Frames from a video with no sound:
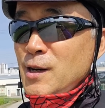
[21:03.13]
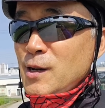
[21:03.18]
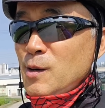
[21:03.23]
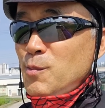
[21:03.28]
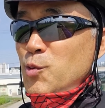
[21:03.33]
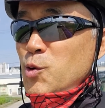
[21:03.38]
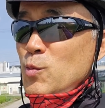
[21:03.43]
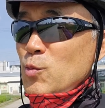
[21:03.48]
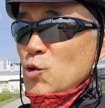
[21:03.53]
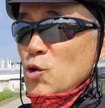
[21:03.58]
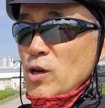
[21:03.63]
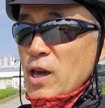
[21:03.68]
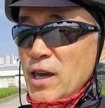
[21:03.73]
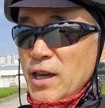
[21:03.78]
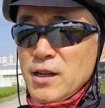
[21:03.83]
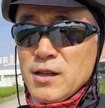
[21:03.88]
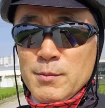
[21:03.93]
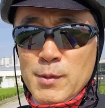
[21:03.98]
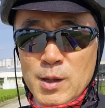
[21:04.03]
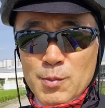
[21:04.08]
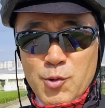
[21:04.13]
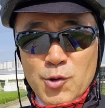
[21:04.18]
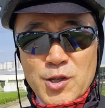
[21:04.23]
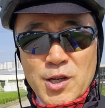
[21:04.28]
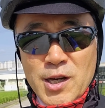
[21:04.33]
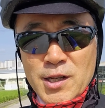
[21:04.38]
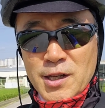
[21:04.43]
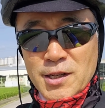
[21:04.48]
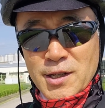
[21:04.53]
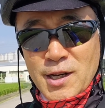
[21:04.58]
그 품종의 이름을
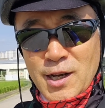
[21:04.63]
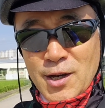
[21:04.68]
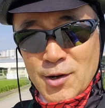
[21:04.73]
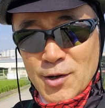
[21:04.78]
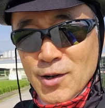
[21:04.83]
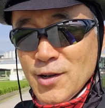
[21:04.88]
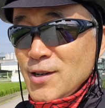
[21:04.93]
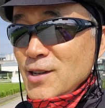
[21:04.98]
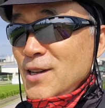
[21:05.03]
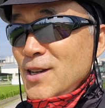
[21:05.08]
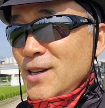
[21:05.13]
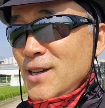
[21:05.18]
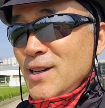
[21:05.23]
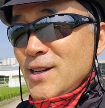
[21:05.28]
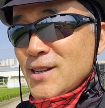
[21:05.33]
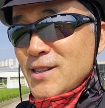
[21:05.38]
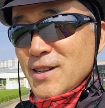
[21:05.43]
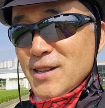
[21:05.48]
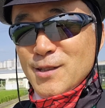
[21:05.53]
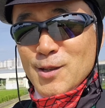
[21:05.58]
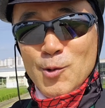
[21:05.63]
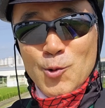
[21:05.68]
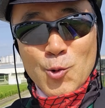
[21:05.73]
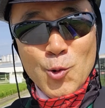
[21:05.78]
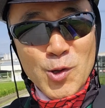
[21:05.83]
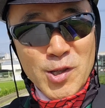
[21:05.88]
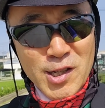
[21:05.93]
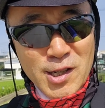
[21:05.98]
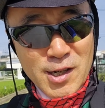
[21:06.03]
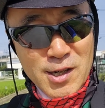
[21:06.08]
붙여야 되잖아요 그래서
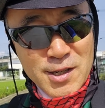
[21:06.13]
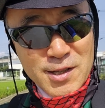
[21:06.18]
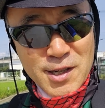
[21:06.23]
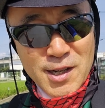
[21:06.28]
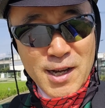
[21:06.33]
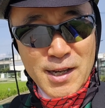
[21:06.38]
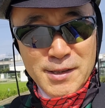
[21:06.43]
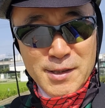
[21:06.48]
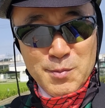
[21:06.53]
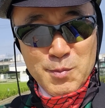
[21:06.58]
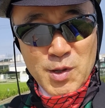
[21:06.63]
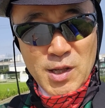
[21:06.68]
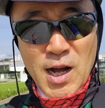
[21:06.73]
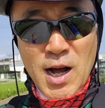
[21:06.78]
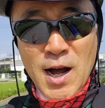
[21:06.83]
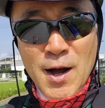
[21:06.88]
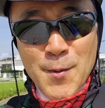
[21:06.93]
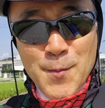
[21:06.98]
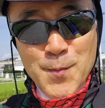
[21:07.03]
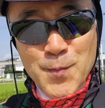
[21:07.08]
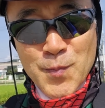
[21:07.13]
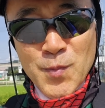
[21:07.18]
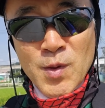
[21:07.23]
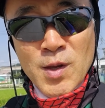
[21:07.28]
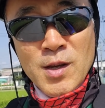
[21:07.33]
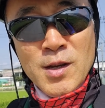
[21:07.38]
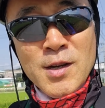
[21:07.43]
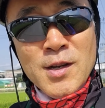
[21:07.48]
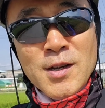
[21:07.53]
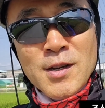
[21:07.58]
규칙을 정했습니다
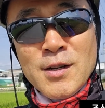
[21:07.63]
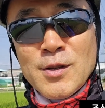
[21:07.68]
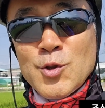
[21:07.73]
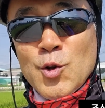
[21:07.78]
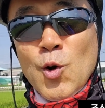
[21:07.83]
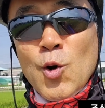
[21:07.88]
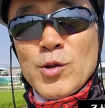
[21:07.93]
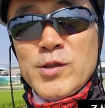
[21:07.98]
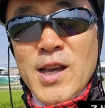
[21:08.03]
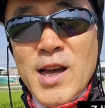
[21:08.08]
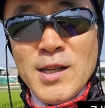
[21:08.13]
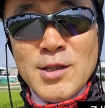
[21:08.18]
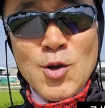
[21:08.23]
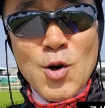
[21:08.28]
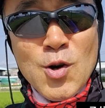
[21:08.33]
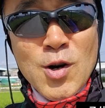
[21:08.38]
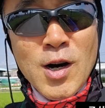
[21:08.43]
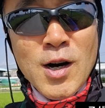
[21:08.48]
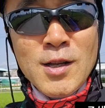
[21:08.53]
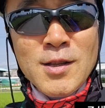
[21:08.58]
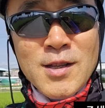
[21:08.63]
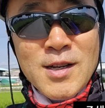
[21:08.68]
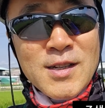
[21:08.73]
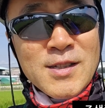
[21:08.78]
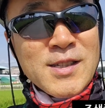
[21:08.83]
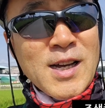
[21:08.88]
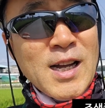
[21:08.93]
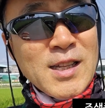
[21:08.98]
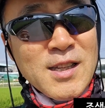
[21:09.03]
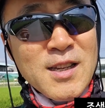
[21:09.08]
조생종은
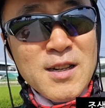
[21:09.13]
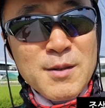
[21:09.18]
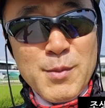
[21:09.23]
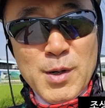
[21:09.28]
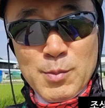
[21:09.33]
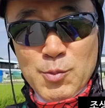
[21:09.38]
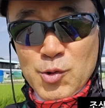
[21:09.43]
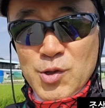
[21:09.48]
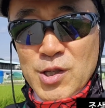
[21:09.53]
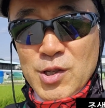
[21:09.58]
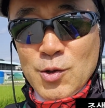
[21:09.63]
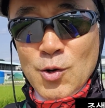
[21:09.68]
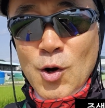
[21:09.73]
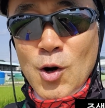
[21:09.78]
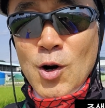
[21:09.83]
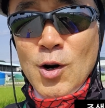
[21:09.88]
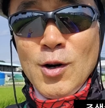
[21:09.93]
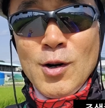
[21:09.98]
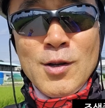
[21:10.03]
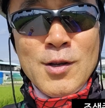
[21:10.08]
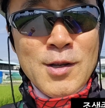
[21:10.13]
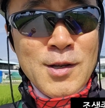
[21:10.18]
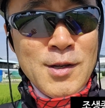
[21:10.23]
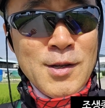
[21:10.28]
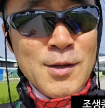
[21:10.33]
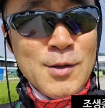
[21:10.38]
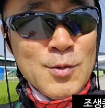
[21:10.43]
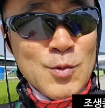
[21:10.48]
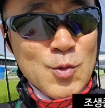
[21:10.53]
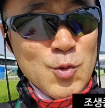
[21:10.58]
산 이름을 붙이고
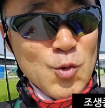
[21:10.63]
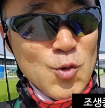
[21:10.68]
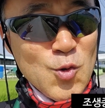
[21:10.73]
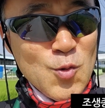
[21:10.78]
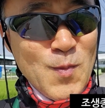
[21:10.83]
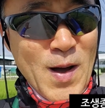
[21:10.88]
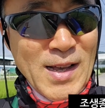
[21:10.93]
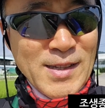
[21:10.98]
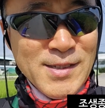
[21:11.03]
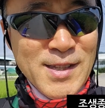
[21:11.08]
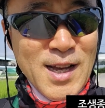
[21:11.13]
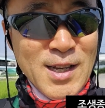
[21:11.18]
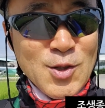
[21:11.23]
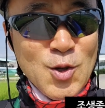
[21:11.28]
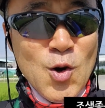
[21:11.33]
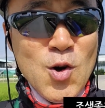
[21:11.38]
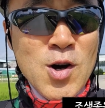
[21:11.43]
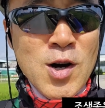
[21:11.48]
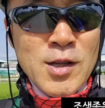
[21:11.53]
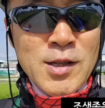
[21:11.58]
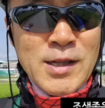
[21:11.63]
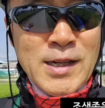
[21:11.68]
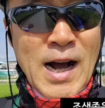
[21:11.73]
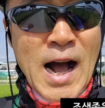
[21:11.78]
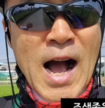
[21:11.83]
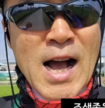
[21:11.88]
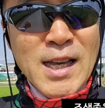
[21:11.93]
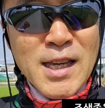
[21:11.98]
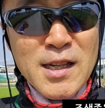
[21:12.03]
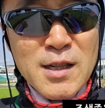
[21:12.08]
중만생종은
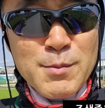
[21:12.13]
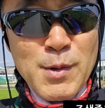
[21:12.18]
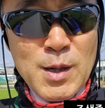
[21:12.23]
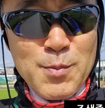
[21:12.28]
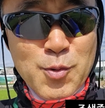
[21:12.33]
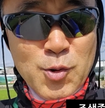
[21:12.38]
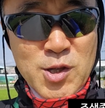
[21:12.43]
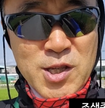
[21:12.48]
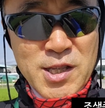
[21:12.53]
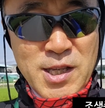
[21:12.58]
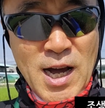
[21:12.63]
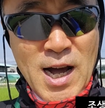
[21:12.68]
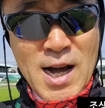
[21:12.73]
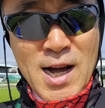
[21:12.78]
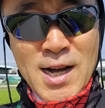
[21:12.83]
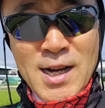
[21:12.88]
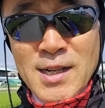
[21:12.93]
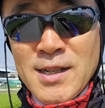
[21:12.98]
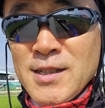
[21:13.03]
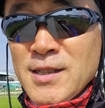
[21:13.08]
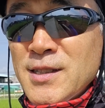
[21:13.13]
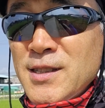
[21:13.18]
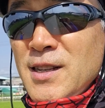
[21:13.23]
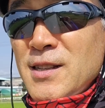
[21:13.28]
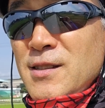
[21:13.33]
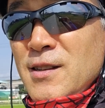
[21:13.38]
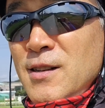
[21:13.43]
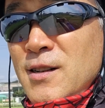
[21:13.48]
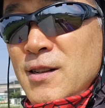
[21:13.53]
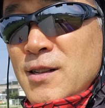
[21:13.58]
강 이름을 붙이자
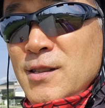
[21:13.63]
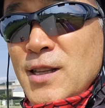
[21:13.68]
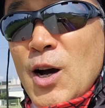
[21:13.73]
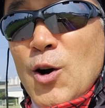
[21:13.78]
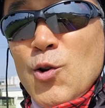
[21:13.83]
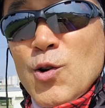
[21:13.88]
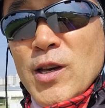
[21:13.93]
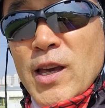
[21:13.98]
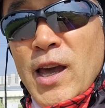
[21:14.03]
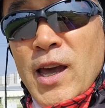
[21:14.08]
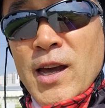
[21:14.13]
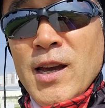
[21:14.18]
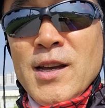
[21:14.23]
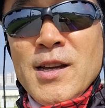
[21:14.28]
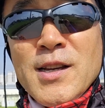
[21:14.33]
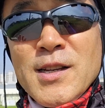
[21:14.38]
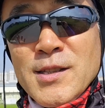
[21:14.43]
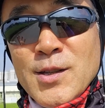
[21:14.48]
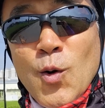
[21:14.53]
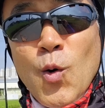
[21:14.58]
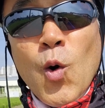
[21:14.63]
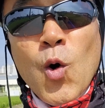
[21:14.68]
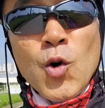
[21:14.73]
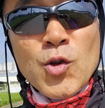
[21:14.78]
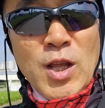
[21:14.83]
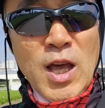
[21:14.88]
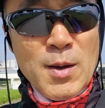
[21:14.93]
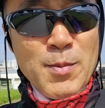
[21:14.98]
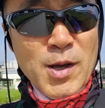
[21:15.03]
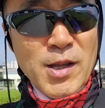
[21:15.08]
그래서 나온 게 이제
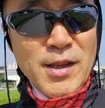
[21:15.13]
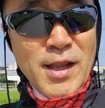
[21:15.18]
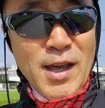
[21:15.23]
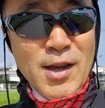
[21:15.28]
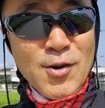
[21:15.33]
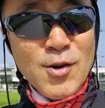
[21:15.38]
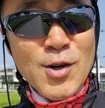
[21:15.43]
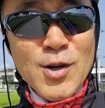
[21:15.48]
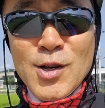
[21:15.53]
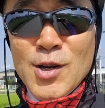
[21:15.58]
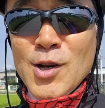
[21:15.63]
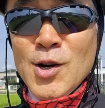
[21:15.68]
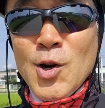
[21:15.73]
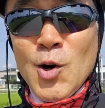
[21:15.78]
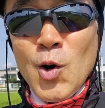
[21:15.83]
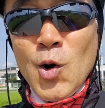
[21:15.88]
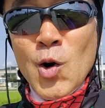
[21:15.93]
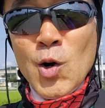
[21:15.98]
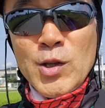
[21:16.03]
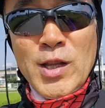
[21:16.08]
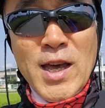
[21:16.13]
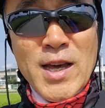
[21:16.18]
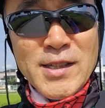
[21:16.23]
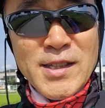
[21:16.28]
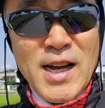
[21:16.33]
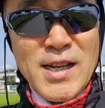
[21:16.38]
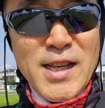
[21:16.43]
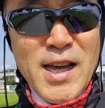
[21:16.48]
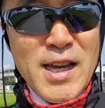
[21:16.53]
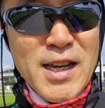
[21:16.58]
오대변인데요
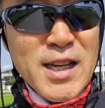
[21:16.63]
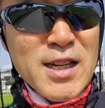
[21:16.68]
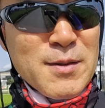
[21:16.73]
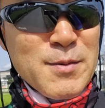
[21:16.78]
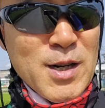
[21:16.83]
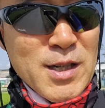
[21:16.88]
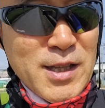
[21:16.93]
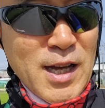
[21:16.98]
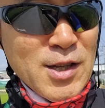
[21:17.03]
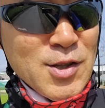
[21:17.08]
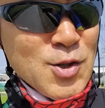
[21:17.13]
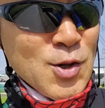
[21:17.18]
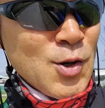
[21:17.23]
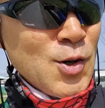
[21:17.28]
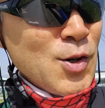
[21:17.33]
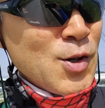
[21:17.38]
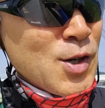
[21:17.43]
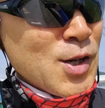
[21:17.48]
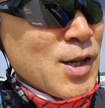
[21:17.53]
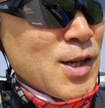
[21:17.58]
오대산의 이름을 땄죠